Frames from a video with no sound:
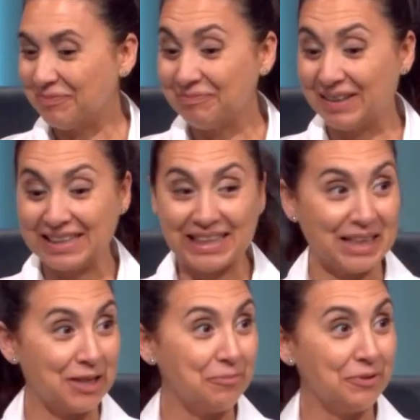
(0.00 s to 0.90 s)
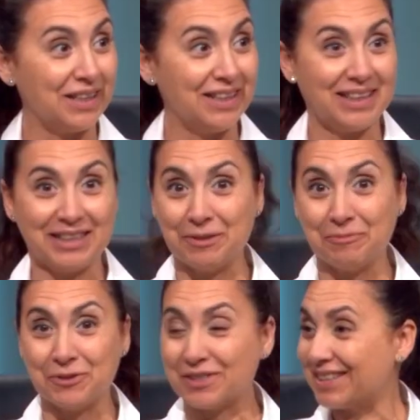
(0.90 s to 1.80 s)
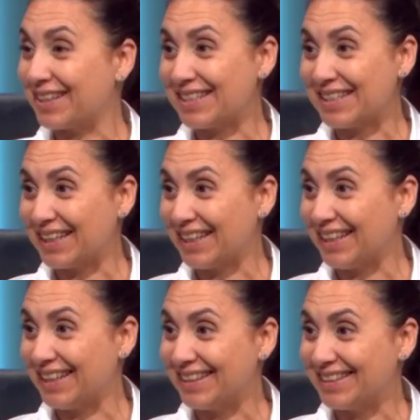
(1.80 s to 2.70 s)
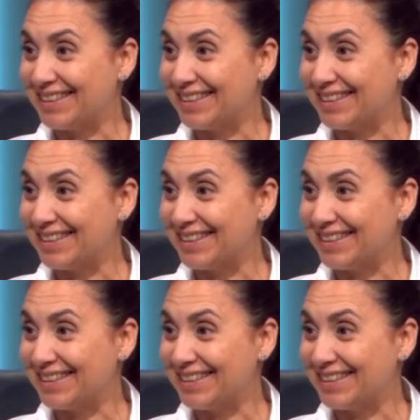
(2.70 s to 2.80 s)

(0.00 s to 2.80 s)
Más que nada porque ya tenemos casi que